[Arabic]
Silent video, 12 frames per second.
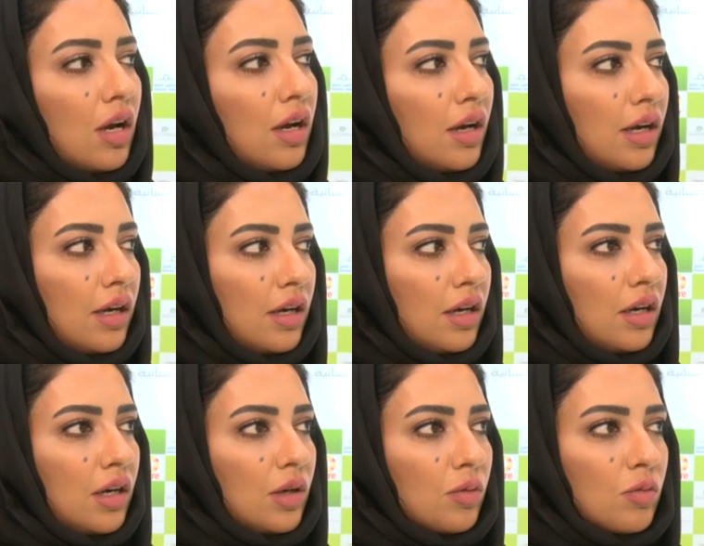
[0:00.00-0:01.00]

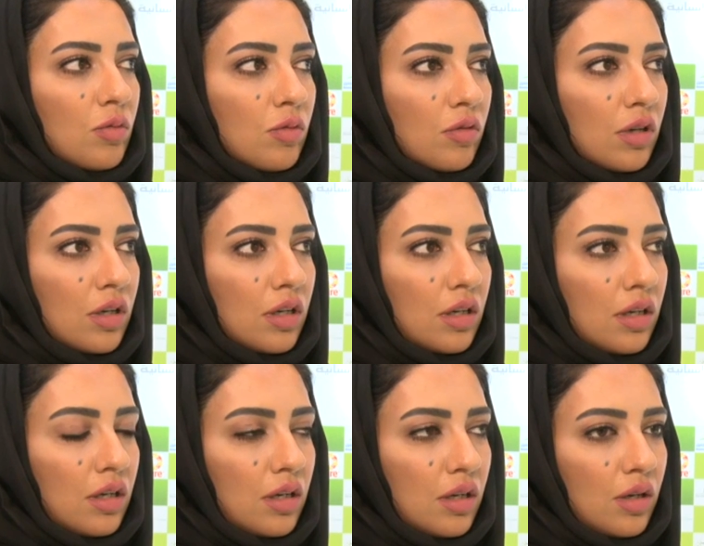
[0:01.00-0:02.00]

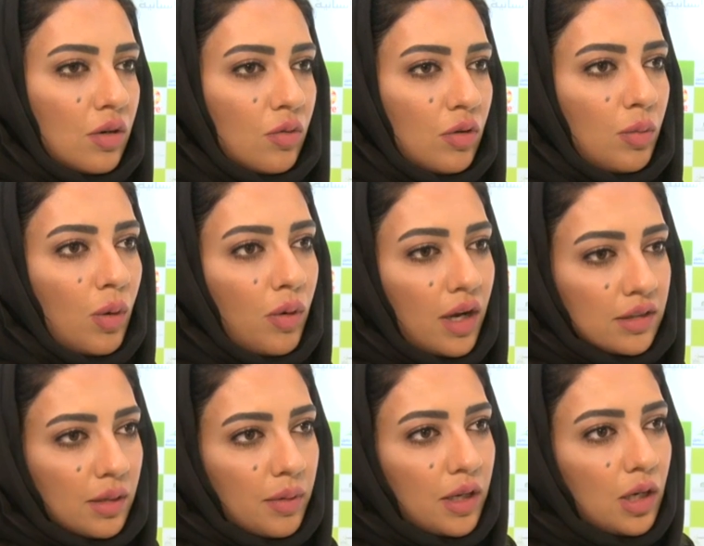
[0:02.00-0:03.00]
آه، والمواد
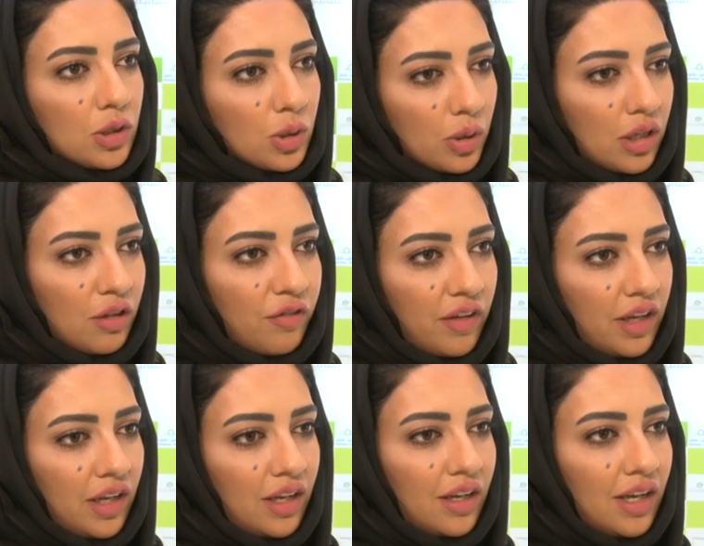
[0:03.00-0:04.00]
طبعا اللي تعرض
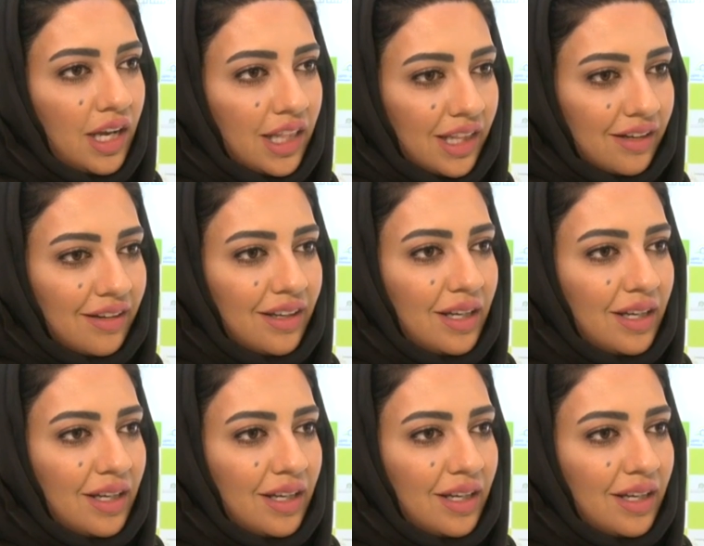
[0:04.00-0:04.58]
في أيضا